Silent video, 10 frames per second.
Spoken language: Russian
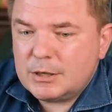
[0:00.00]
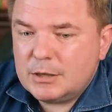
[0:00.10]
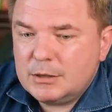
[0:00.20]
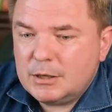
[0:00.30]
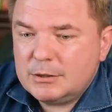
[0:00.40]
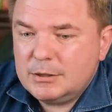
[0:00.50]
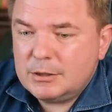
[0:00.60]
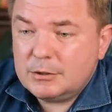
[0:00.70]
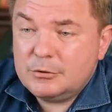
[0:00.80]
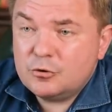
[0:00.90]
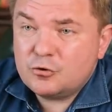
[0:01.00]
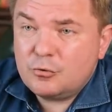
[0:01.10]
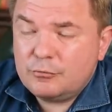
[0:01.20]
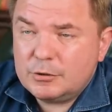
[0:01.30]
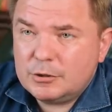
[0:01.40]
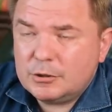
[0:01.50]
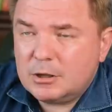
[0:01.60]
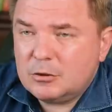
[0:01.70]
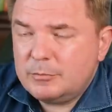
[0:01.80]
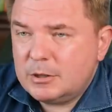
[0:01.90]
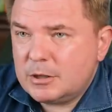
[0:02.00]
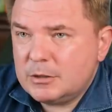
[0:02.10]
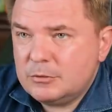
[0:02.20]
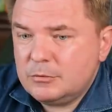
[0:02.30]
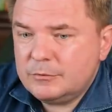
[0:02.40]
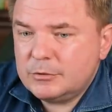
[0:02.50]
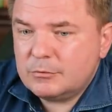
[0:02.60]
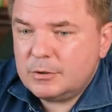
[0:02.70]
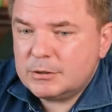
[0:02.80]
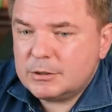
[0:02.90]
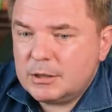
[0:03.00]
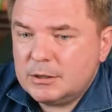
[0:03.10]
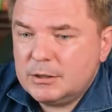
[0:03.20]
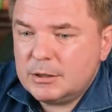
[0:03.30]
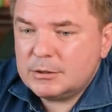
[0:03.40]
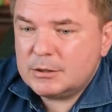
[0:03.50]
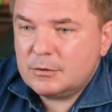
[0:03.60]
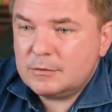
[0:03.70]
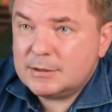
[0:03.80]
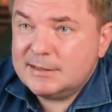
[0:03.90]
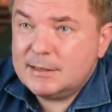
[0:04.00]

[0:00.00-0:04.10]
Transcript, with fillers: когда деньги дешевые, экономика растет, в ситуации, когда деньги становятся